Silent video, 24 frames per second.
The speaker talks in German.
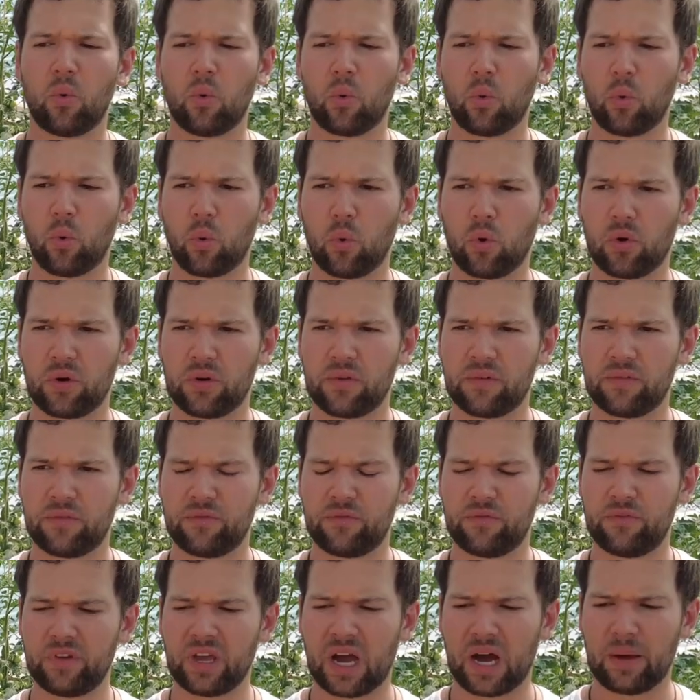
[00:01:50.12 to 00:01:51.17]

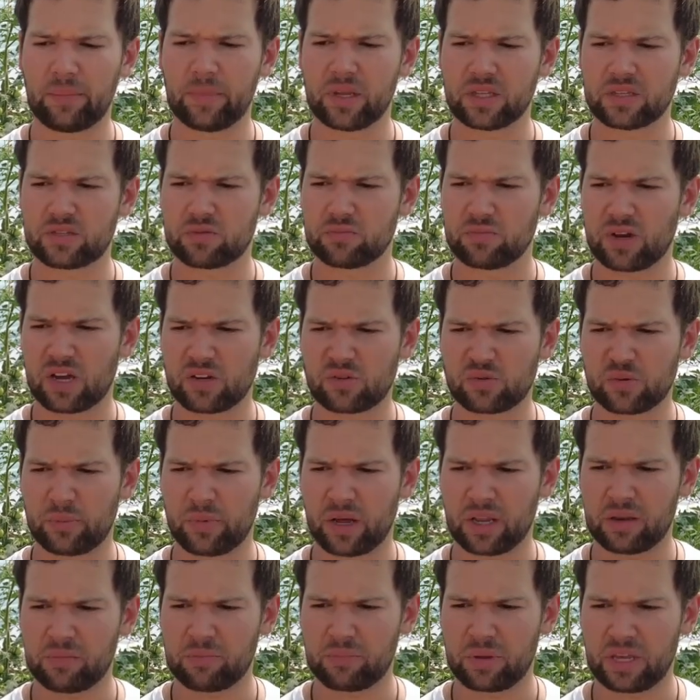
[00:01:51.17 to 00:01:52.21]
Und wir haben dann zum Beispiel
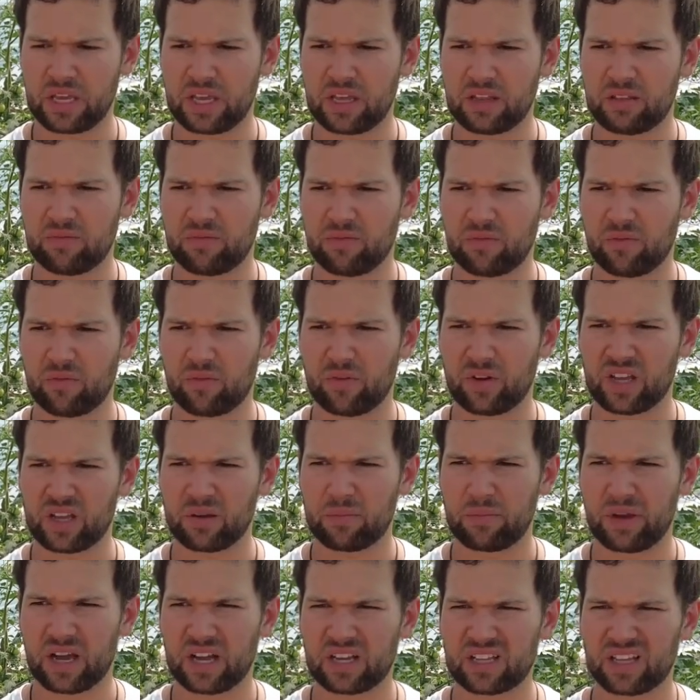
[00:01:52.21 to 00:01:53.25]
mal ein Beet, wo wir
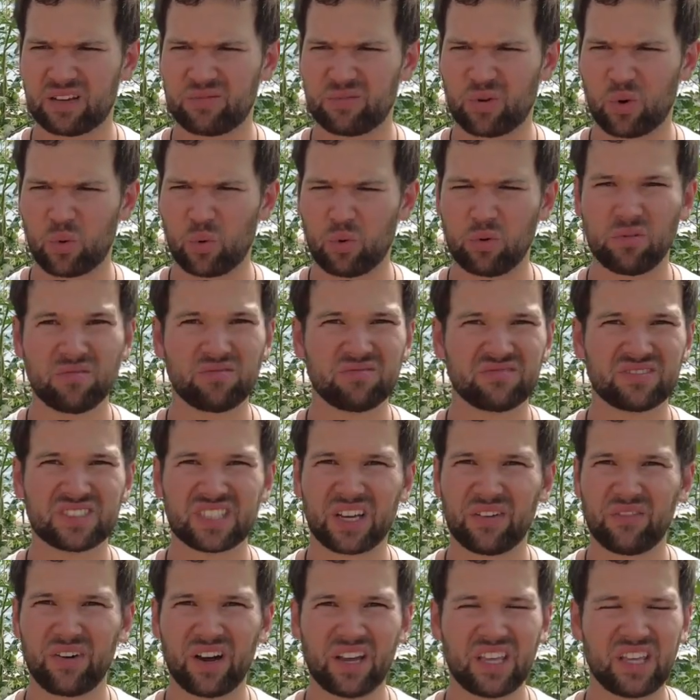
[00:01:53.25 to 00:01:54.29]
gemerkt haben, oh,
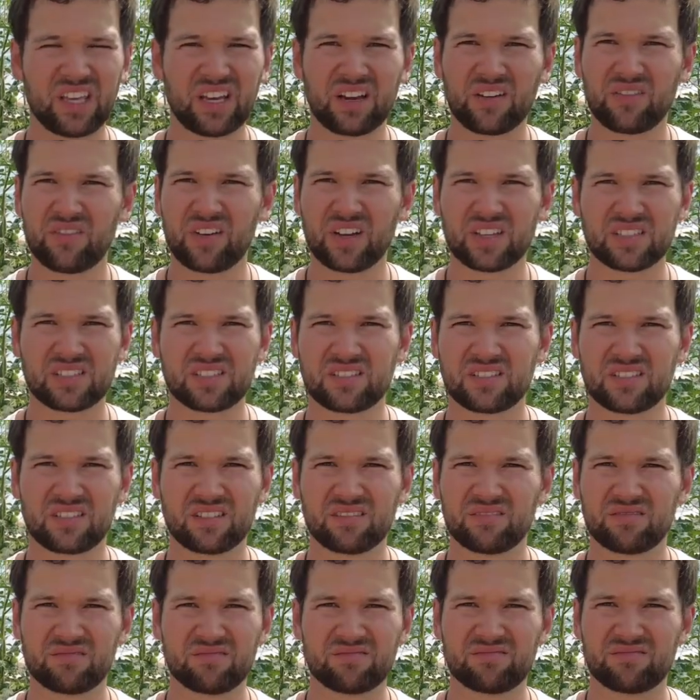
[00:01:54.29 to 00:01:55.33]
da war irgendwas,
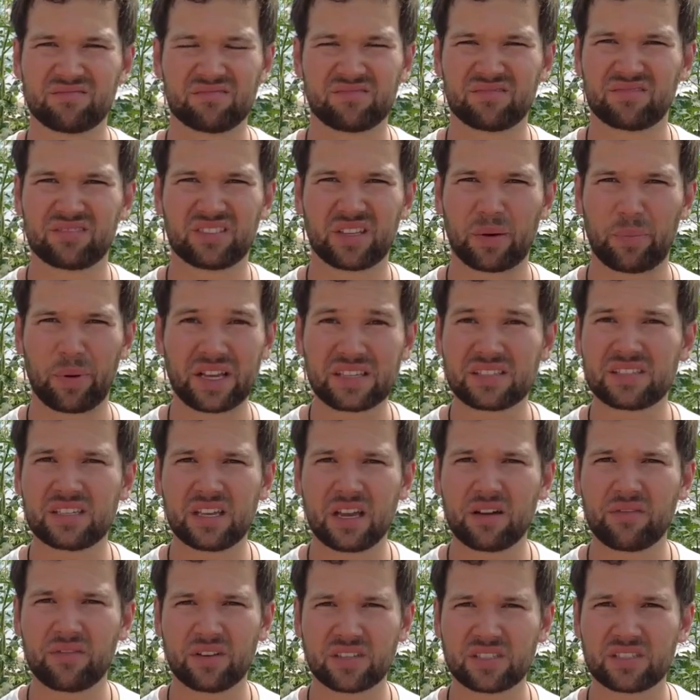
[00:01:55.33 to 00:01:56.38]
da passt
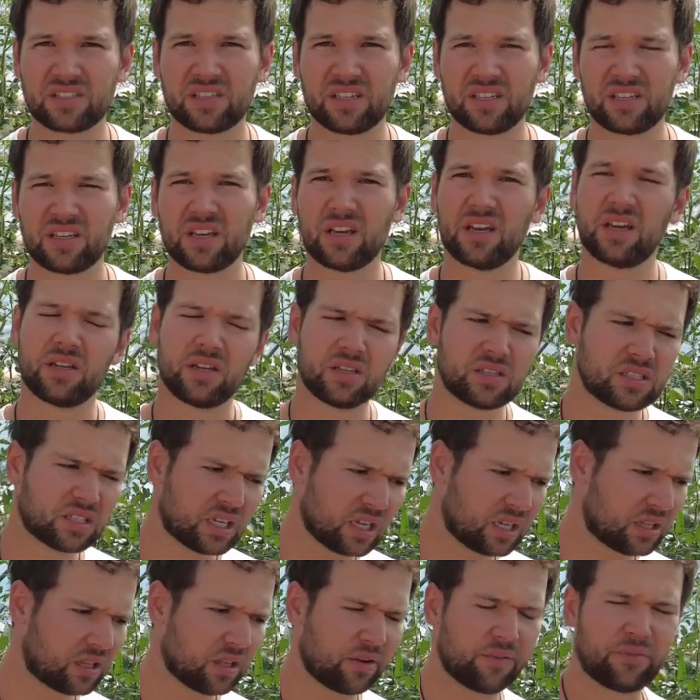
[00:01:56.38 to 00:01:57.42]
irgendwas nicht, das
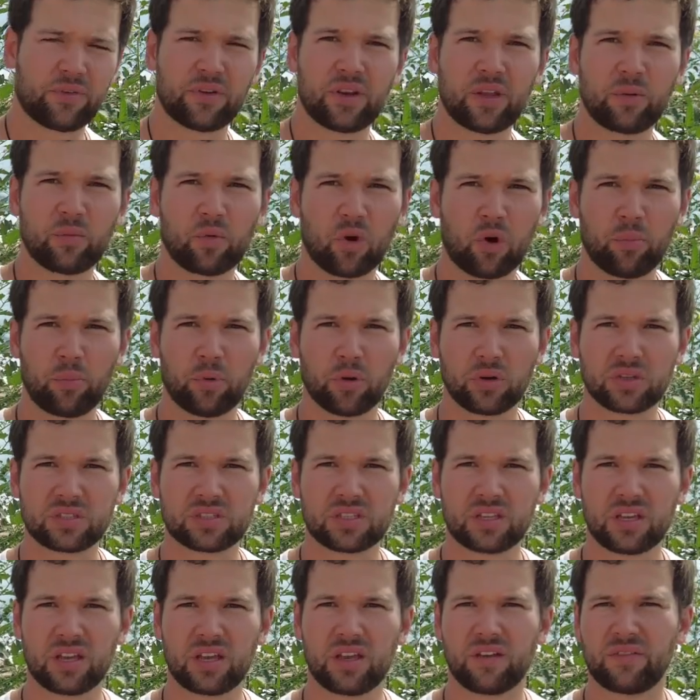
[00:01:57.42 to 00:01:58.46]
kriegt dann von dem Kompost.